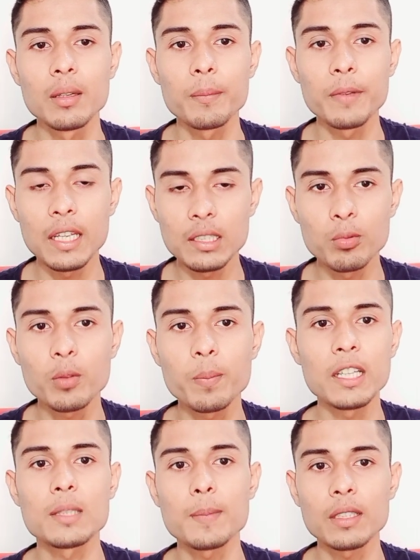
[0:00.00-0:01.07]
फेसबुक
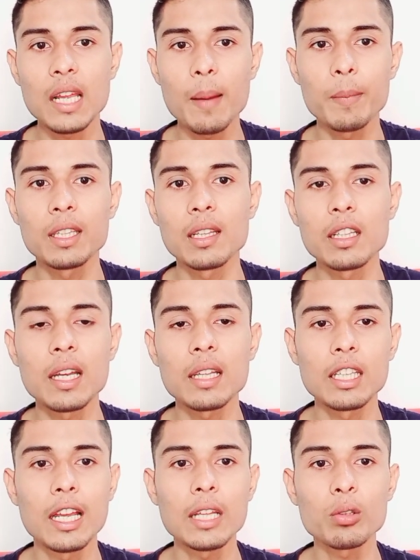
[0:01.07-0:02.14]
पेज पर नाम बदलने जाते
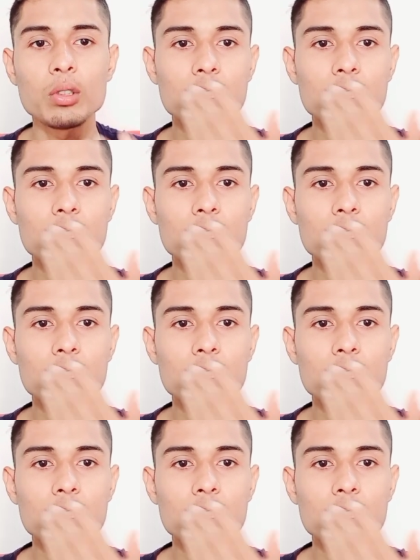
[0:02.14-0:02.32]
हैं तो